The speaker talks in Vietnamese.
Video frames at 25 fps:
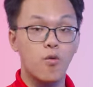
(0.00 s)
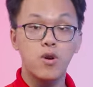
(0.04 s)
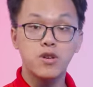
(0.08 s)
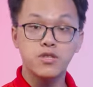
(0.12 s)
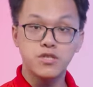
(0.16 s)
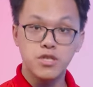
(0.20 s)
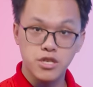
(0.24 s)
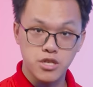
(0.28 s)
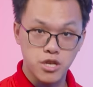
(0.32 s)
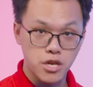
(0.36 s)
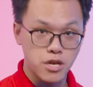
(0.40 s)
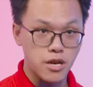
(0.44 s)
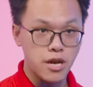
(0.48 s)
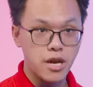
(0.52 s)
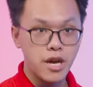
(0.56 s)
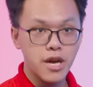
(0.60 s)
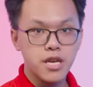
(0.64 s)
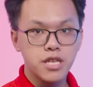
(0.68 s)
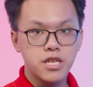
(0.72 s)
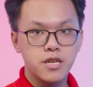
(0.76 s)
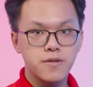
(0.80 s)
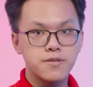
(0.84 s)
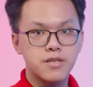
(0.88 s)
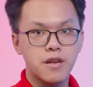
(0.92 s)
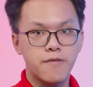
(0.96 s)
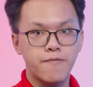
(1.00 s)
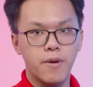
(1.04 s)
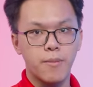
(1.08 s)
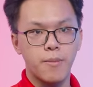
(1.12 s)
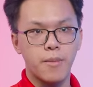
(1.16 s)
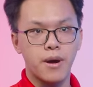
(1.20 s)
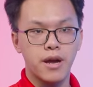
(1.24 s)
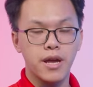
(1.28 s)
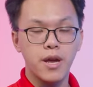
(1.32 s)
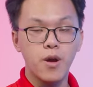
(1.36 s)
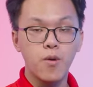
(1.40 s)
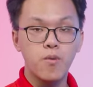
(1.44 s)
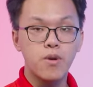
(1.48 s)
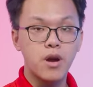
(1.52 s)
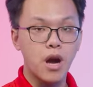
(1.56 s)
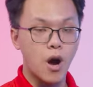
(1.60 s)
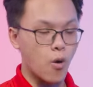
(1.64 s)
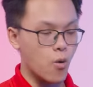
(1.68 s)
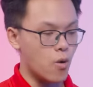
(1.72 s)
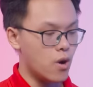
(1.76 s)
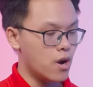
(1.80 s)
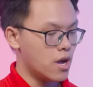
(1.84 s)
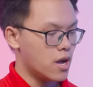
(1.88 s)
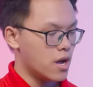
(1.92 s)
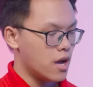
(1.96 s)
workstation những sản phẩm mà yêu cầu
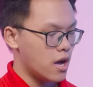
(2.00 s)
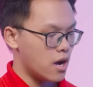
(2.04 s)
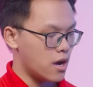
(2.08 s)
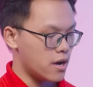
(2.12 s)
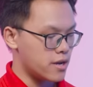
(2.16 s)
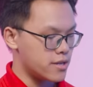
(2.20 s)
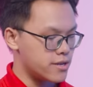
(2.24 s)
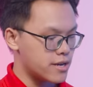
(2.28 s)
uh,